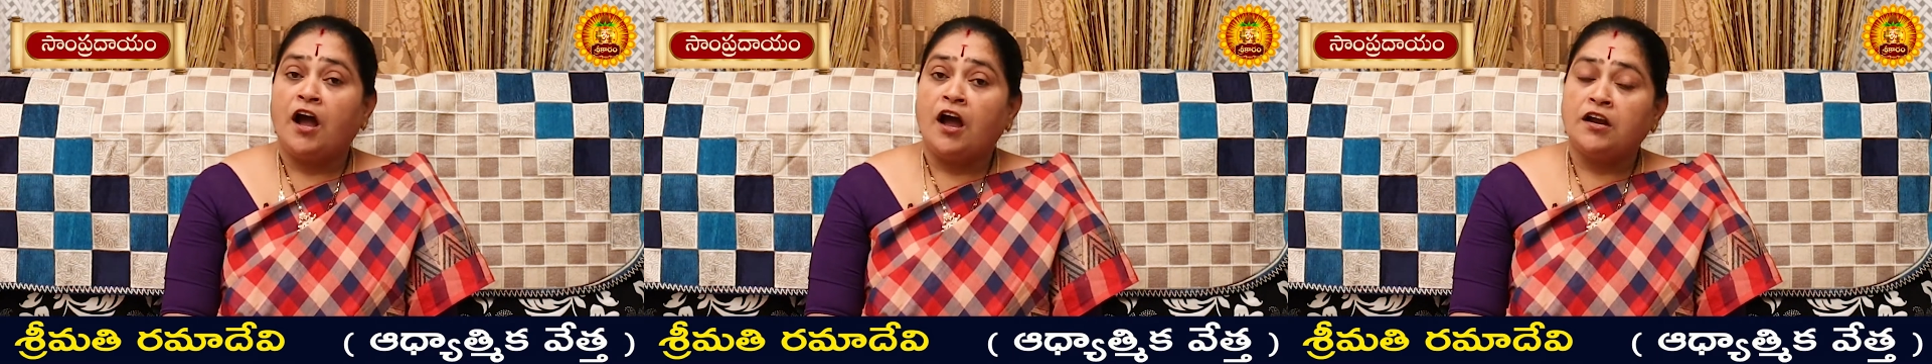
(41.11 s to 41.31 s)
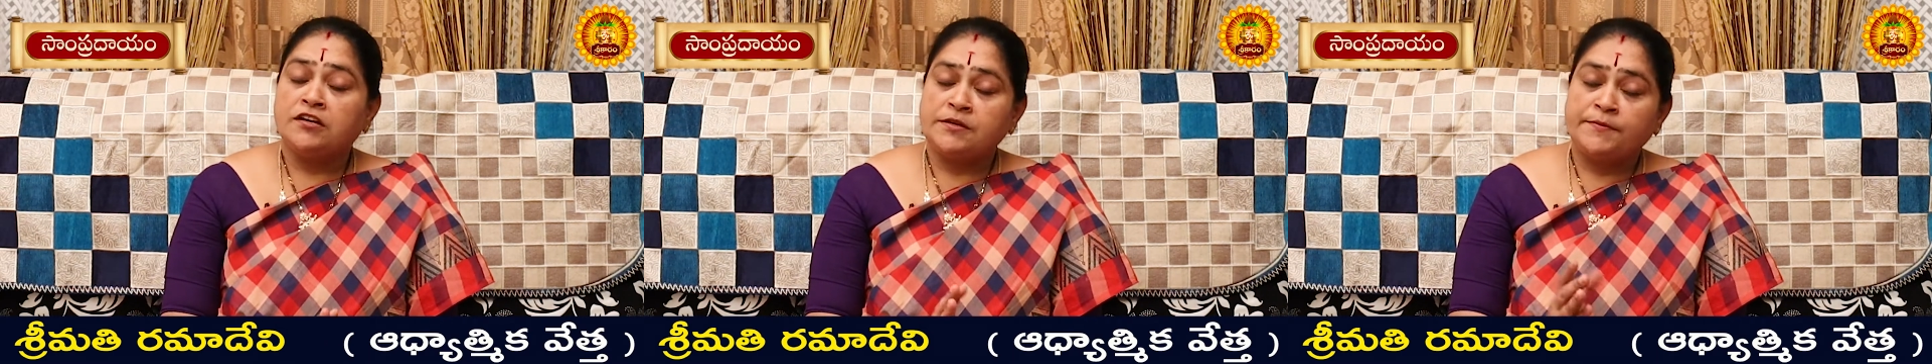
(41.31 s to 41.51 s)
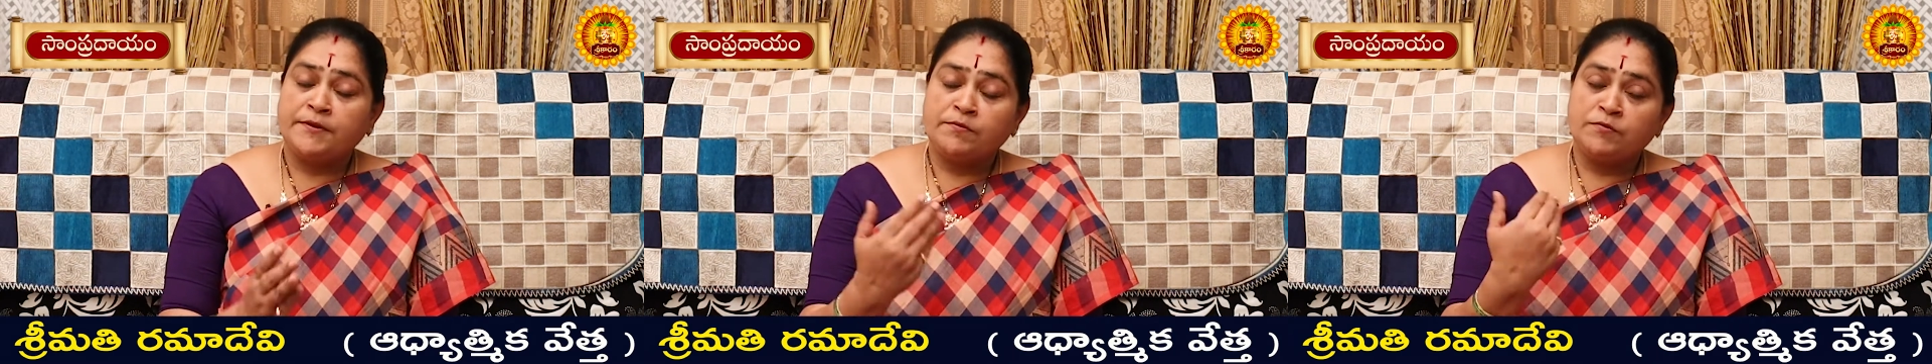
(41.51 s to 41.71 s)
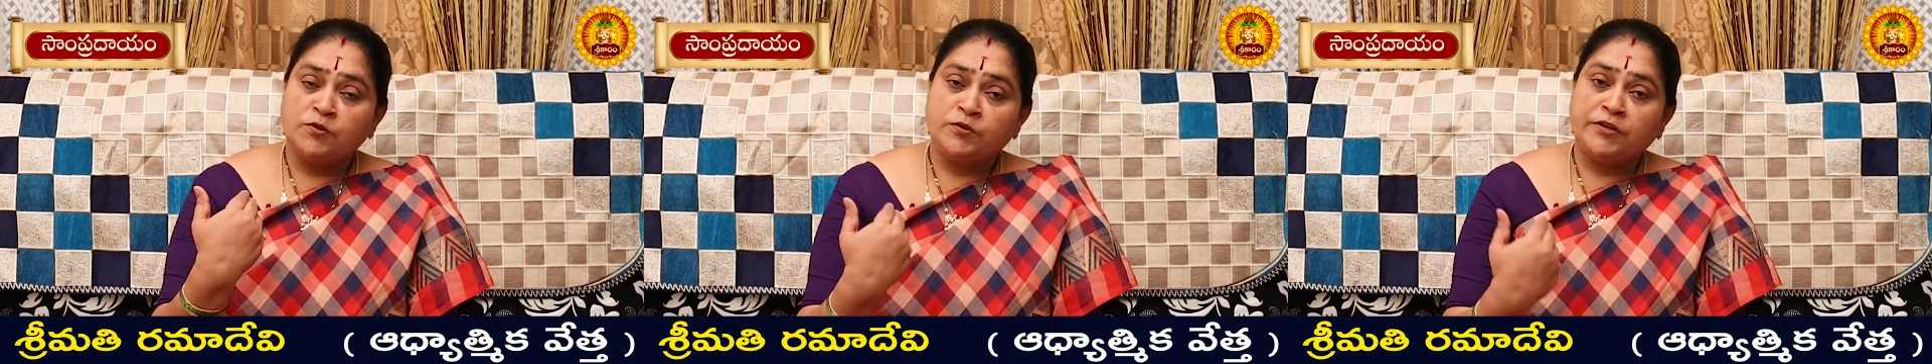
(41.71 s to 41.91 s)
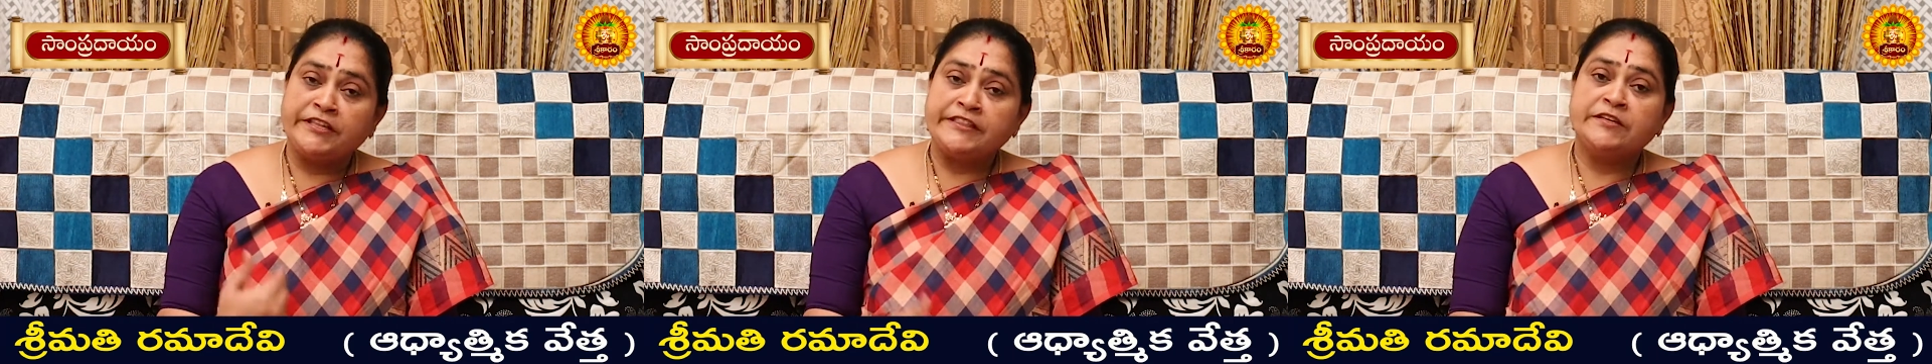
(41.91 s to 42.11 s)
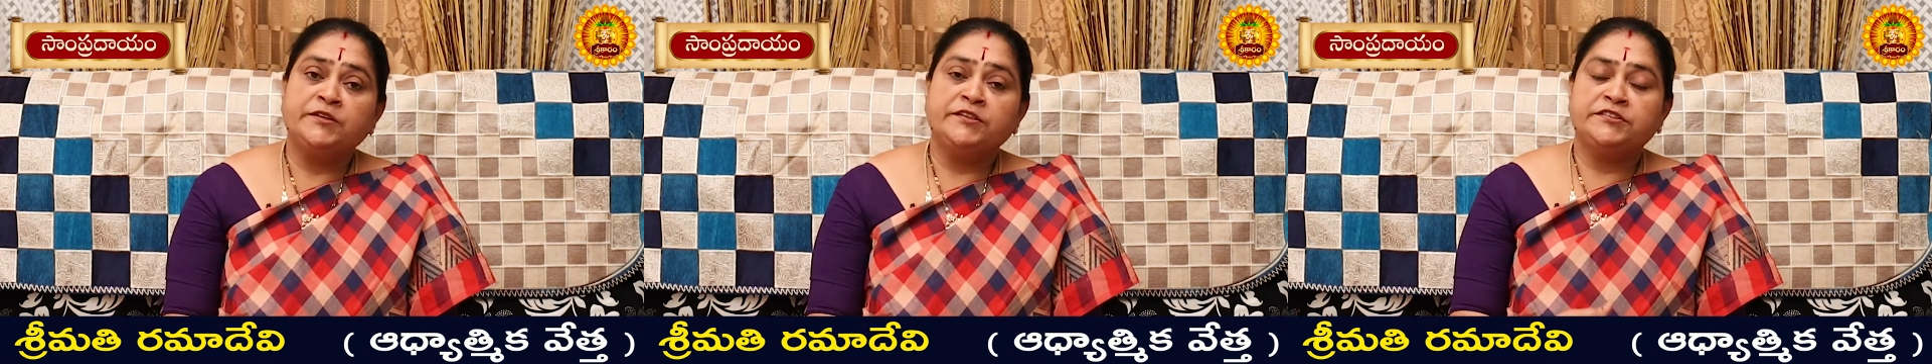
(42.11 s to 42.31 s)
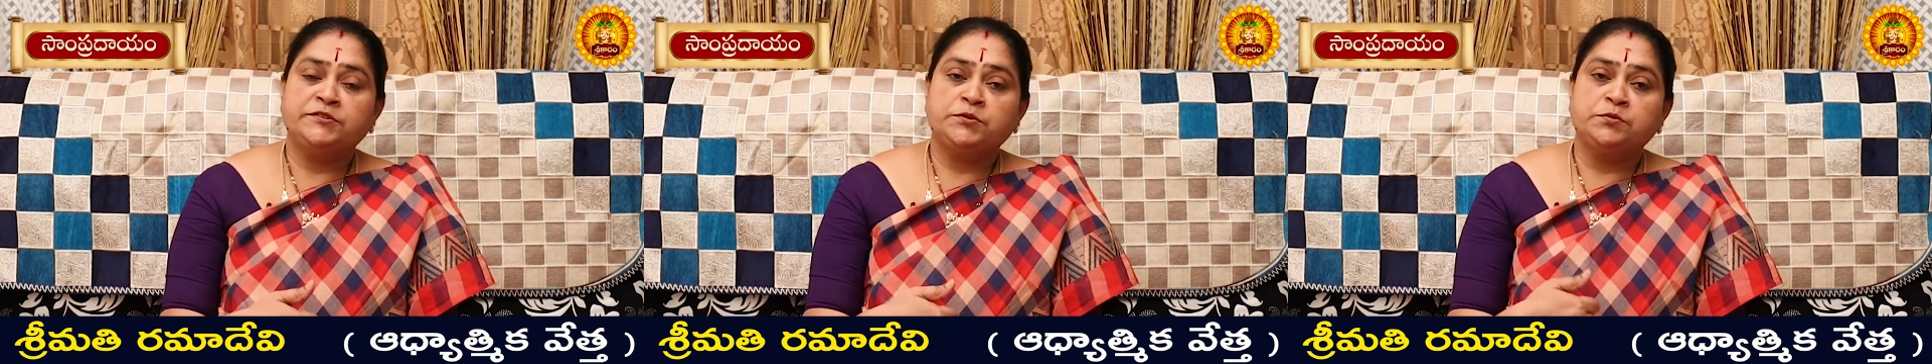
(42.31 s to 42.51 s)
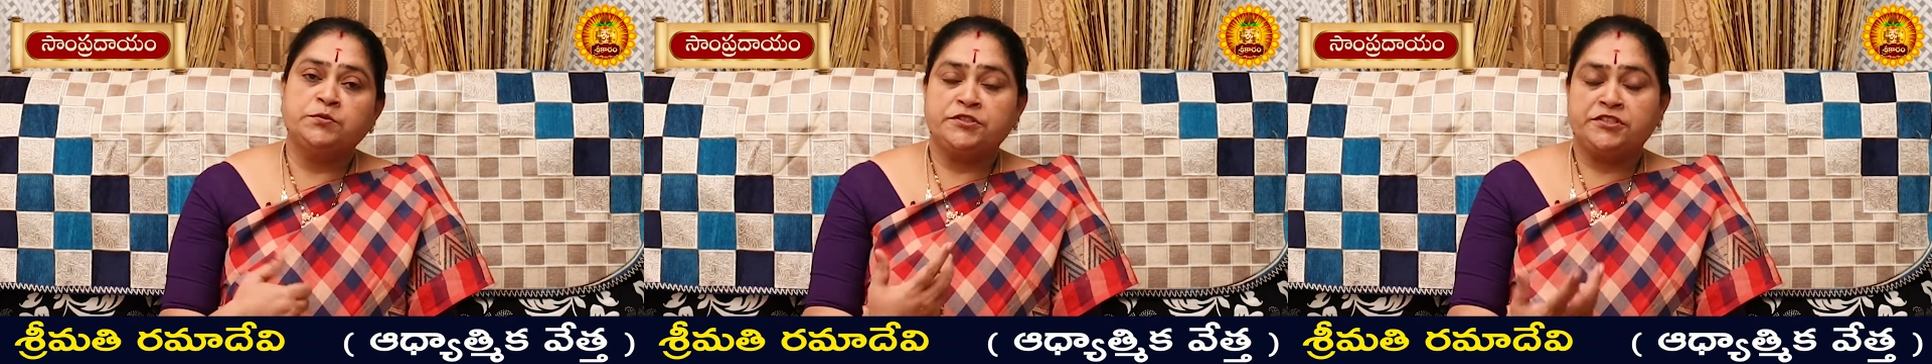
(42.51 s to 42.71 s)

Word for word: ఆ సమయంలో నిద్రిస్తూ